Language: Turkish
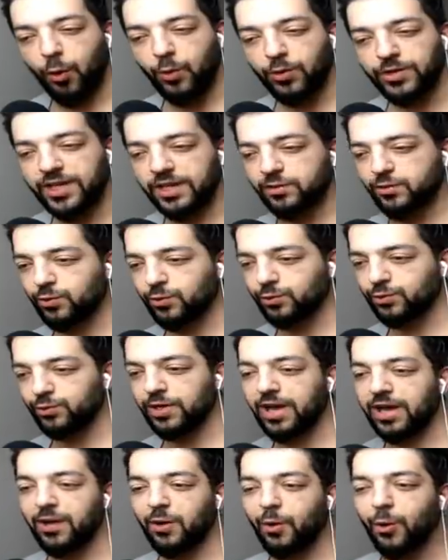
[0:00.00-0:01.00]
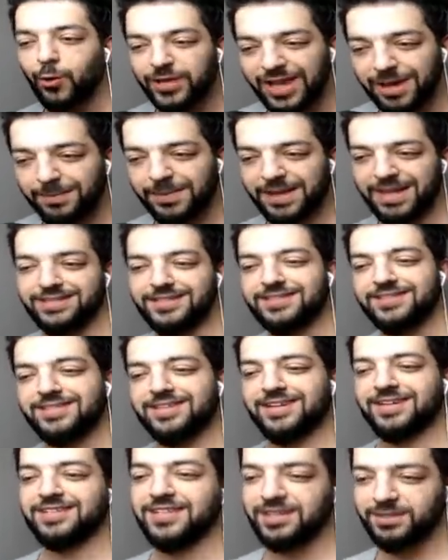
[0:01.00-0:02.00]
OG kurduna OG pençesi
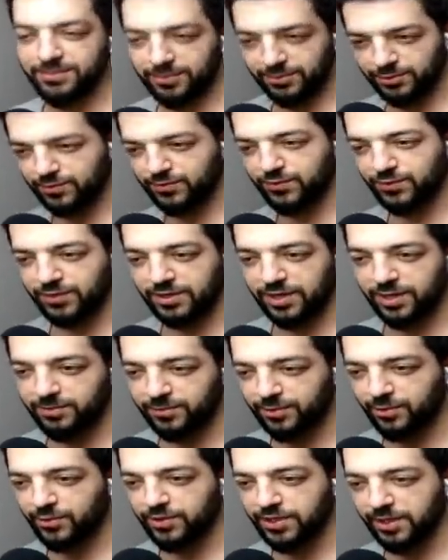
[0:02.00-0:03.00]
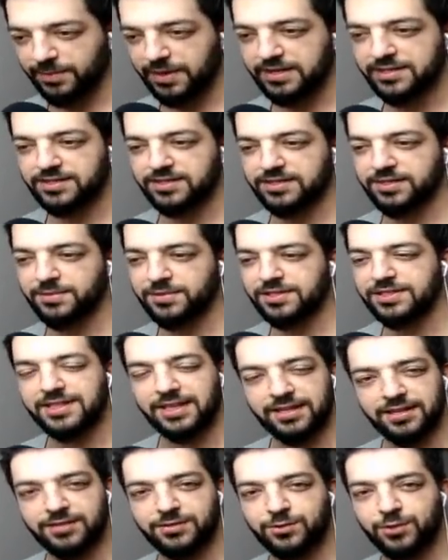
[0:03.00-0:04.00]
takacağız Biliyorsun Furkan buna OG pençesi demişti
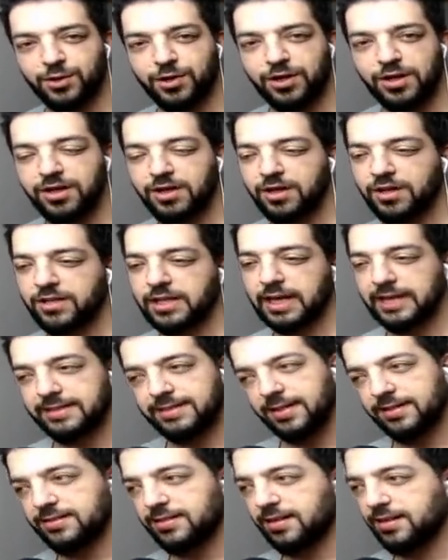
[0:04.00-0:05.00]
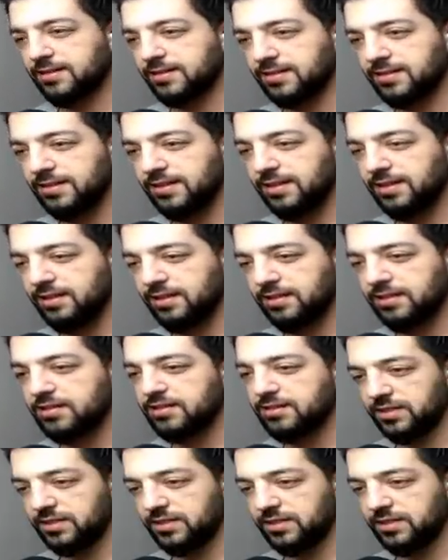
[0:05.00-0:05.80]
tek atıyor yani tek takladı